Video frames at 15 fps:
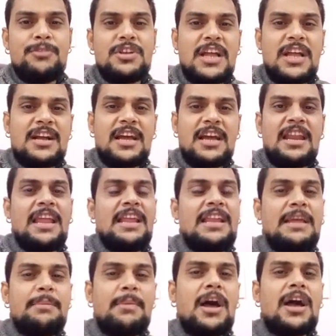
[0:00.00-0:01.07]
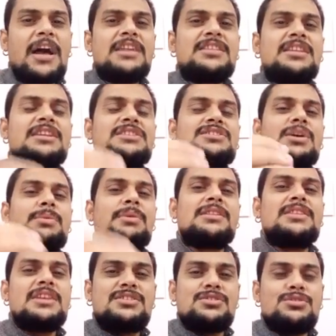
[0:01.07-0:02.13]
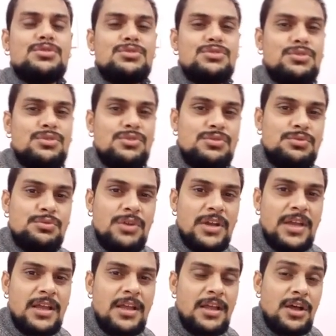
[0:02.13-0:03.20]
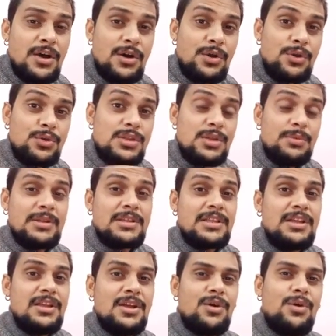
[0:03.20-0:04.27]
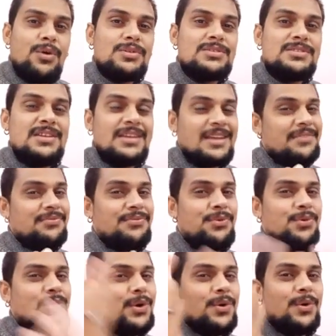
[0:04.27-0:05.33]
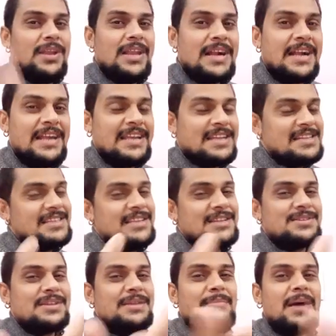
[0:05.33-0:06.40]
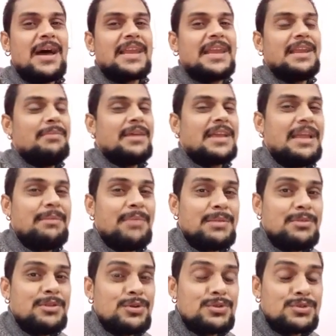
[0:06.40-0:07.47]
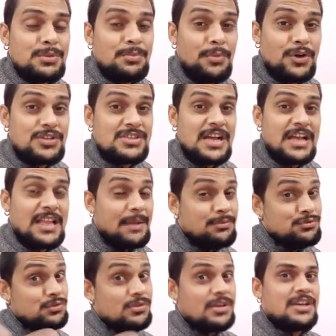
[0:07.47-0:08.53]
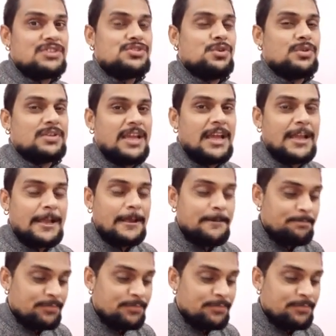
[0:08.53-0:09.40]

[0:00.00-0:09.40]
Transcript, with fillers: टक्कर नहीं ले पाएगा इतनी ज़बरदस्त दोस्तों खुशबू है रुद्रवती औषधि के फूल और लकड़ी की इसलिए इसकी मार्केट में कीमत भी दोस्तों बहुत ज़्यादा आप सुनकर चौंक जाएंगे